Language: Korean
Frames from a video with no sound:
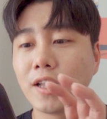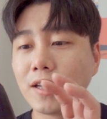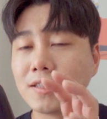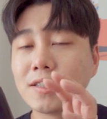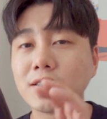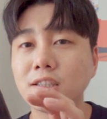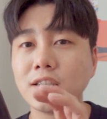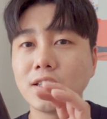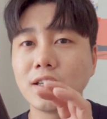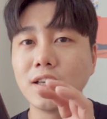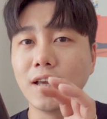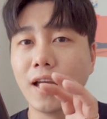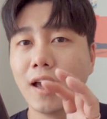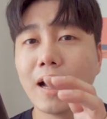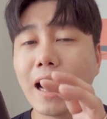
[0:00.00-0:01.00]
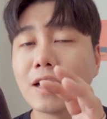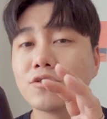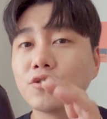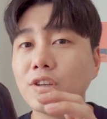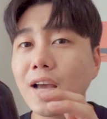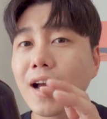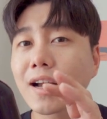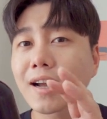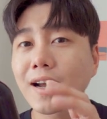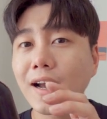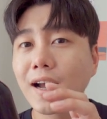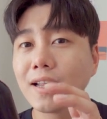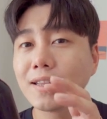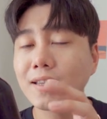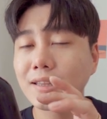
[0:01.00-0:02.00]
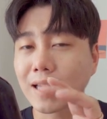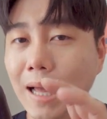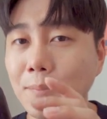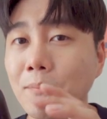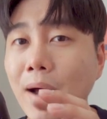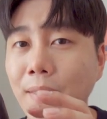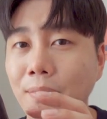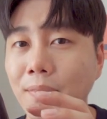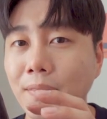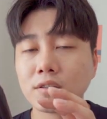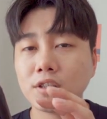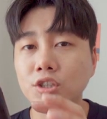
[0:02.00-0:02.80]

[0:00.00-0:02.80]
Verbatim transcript: 대한 특징이 아주 약간 단맛,